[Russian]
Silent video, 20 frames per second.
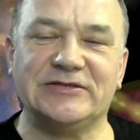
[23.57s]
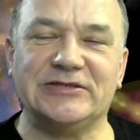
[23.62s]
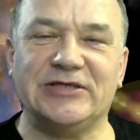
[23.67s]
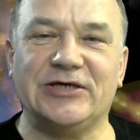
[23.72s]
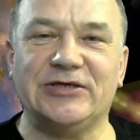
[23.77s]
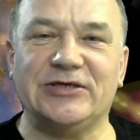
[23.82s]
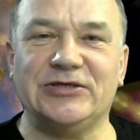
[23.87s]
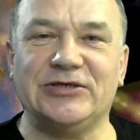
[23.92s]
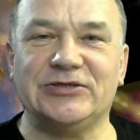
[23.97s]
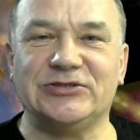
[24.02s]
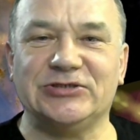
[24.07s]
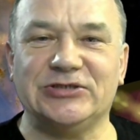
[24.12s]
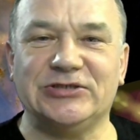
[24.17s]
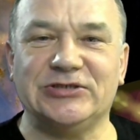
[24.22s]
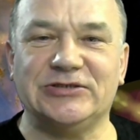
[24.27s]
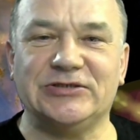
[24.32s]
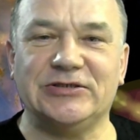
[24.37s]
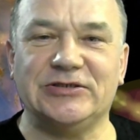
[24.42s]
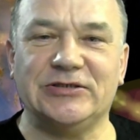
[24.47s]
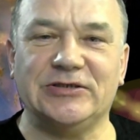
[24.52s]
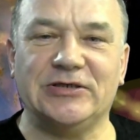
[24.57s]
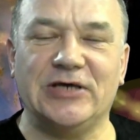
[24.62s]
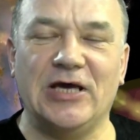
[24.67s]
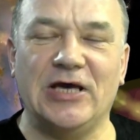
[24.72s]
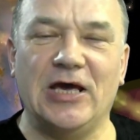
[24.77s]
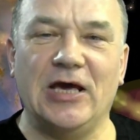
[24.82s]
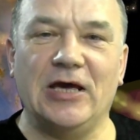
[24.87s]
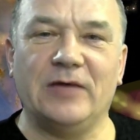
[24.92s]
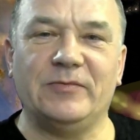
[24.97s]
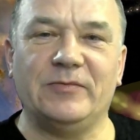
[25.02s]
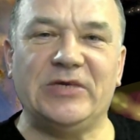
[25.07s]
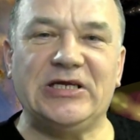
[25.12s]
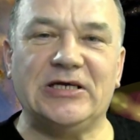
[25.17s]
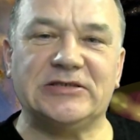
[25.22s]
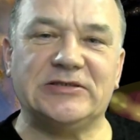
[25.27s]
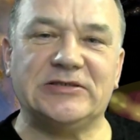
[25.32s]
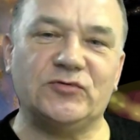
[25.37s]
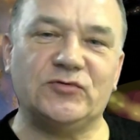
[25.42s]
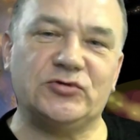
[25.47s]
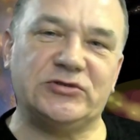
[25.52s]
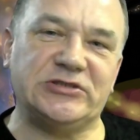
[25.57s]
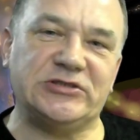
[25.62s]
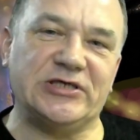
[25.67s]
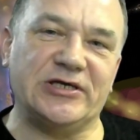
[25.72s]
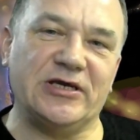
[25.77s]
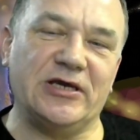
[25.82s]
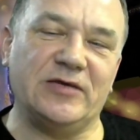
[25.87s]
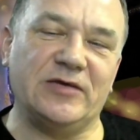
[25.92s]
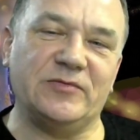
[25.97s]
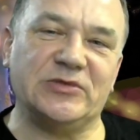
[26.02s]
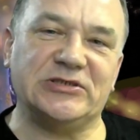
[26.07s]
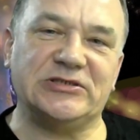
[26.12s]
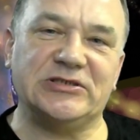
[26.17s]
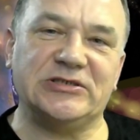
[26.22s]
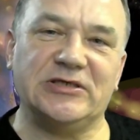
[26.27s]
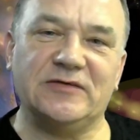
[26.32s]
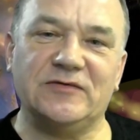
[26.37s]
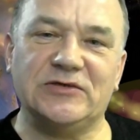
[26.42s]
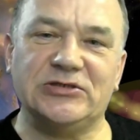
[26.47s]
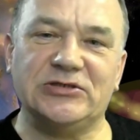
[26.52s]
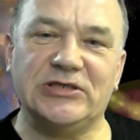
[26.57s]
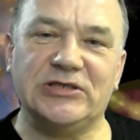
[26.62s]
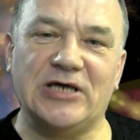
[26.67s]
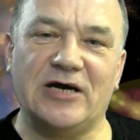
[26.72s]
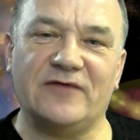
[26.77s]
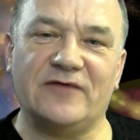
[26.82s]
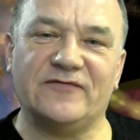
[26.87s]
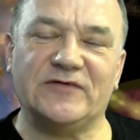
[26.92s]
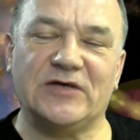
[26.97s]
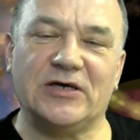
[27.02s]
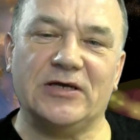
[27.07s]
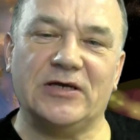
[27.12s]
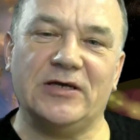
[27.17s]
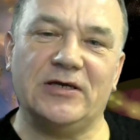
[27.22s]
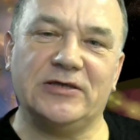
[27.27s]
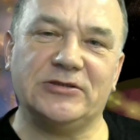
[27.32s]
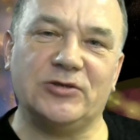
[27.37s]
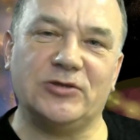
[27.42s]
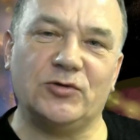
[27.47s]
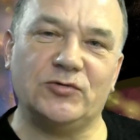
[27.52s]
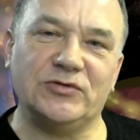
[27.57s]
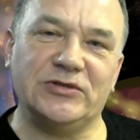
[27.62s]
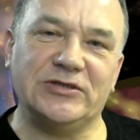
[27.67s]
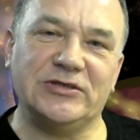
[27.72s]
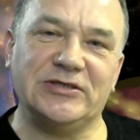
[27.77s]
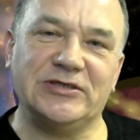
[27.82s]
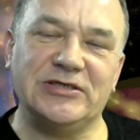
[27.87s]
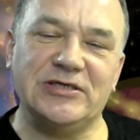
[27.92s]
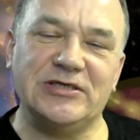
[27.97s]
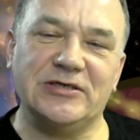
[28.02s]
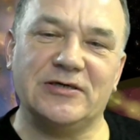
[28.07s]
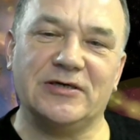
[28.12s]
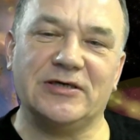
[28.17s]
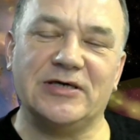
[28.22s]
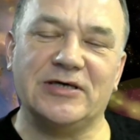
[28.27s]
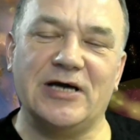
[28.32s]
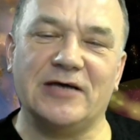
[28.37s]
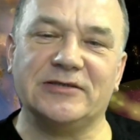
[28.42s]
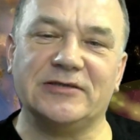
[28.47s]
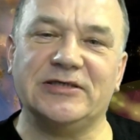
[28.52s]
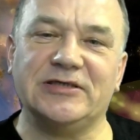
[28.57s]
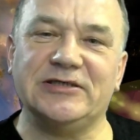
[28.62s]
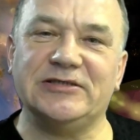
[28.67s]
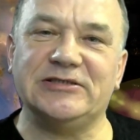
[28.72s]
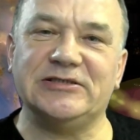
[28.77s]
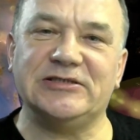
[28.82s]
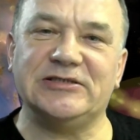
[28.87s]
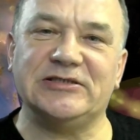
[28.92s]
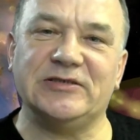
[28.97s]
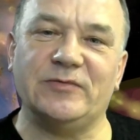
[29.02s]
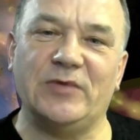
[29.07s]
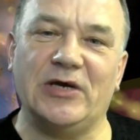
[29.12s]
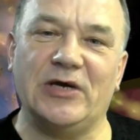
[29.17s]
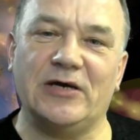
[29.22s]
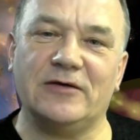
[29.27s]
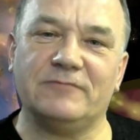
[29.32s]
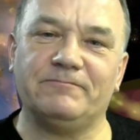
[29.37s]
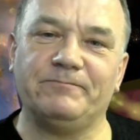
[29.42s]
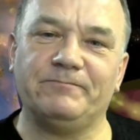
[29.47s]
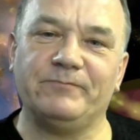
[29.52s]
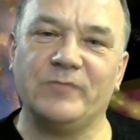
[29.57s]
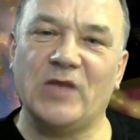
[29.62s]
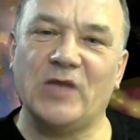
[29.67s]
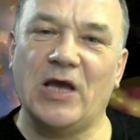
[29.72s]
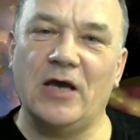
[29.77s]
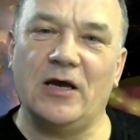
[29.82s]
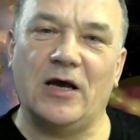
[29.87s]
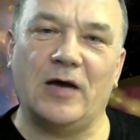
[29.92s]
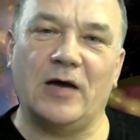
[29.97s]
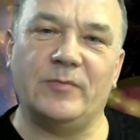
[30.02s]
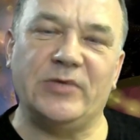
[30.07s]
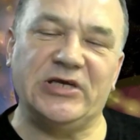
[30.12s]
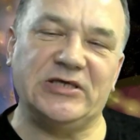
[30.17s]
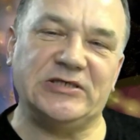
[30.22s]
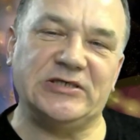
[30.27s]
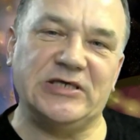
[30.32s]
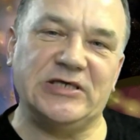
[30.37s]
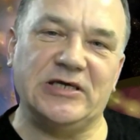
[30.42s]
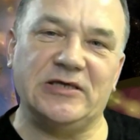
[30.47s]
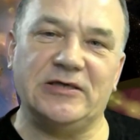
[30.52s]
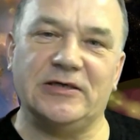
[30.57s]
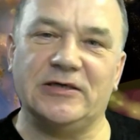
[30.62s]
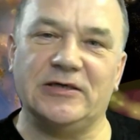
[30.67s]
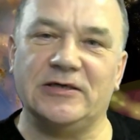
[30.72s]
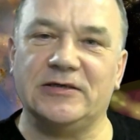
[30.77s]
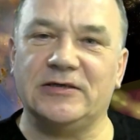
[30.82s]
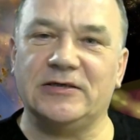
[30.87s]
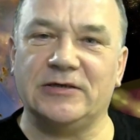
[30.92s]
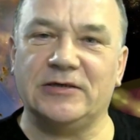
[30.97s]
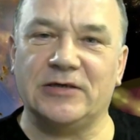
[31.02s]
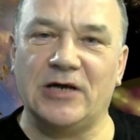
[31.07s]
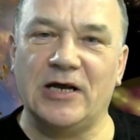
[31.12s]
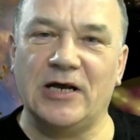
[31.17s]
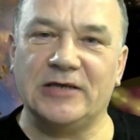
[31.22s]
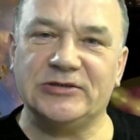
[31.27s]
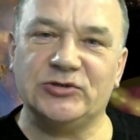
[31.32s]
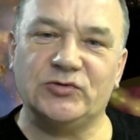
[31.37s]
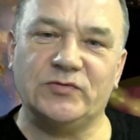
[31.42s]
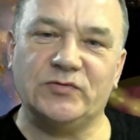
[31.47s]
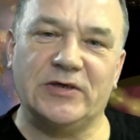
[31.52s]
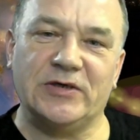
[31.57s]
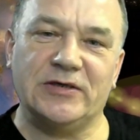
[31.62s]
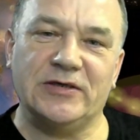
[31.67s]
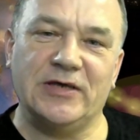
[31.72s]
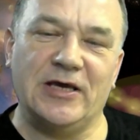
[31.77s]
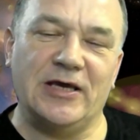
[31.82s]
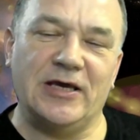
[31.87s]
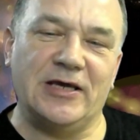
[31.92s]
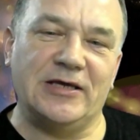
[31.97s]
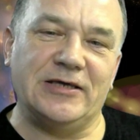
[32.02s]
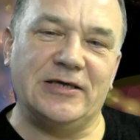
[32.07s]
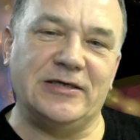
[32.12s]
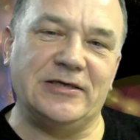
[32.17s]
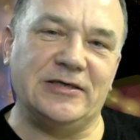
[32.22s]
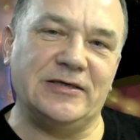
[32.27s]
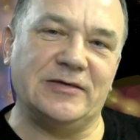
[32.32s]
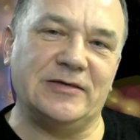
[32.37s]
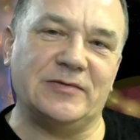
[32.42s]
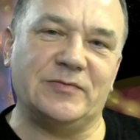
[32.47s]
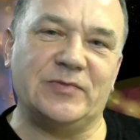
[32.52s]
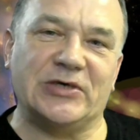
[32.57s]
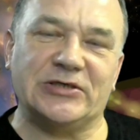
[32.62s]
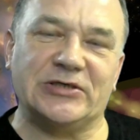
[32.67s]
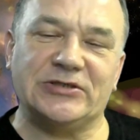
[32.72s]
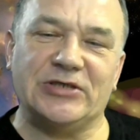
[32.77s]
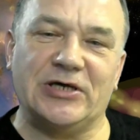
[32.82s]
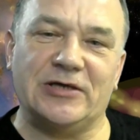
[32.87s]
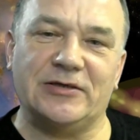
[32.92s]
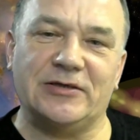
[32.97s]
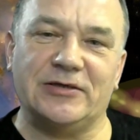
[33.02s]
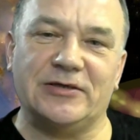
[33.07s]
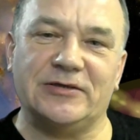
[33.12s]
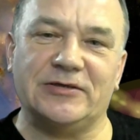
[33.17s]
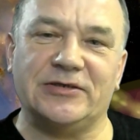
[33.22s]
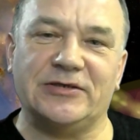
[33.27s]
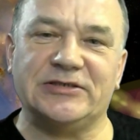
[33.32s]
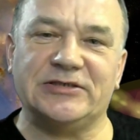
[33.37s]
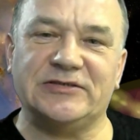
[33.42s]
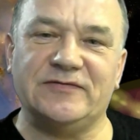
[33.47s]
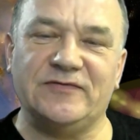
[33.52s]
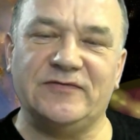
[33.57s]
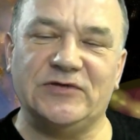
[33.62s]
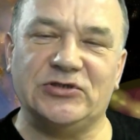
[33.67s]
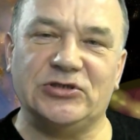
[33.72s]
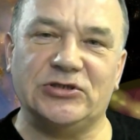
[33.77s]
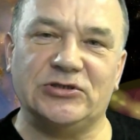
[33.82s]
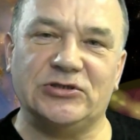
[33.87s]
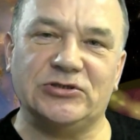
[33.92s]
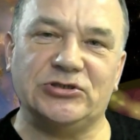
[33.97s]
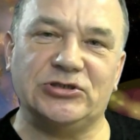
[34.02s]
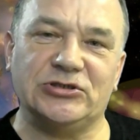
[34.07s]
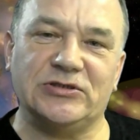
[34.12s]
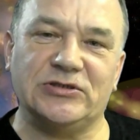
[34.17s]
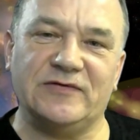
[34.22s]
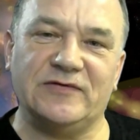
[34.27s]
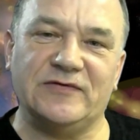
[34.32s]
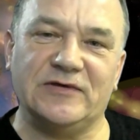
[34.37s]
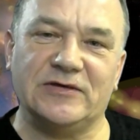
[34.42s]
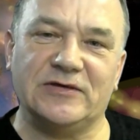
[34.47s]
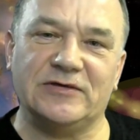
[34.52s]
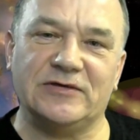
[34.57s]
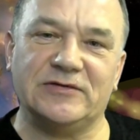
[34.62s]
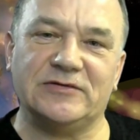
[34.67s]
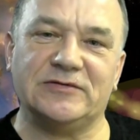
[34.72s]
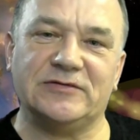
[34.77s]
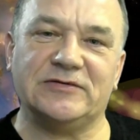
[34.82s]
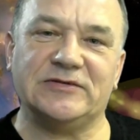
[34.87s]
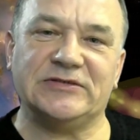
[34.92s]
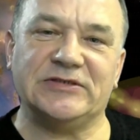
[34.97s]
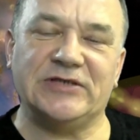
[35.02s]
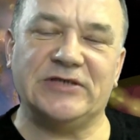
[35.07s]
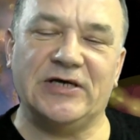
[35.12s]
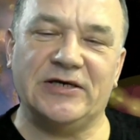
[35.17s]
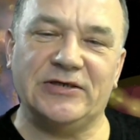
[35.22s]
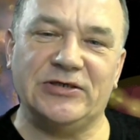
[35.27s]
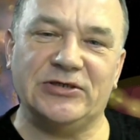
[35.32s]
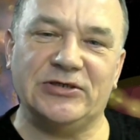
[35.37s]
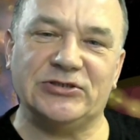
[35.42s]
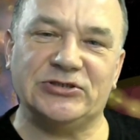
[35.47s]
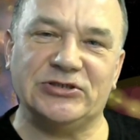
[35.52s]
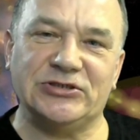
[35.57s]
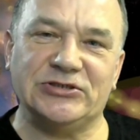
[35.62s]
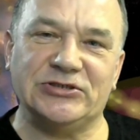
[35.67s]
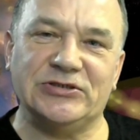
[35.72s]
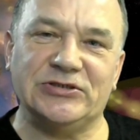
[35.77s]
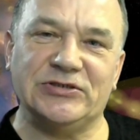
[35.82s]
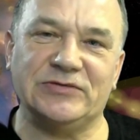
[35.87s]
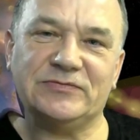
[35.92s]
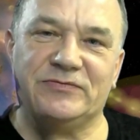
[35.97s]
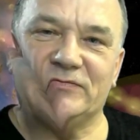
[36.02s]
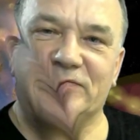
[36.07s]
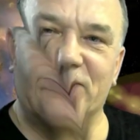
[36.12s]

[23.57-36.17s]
Знание жизни». Меня зовут Сергей Мицевич, я автор электронных книг «Как найти себя», «Обретение разума» и портала развития человека «Знание жизни».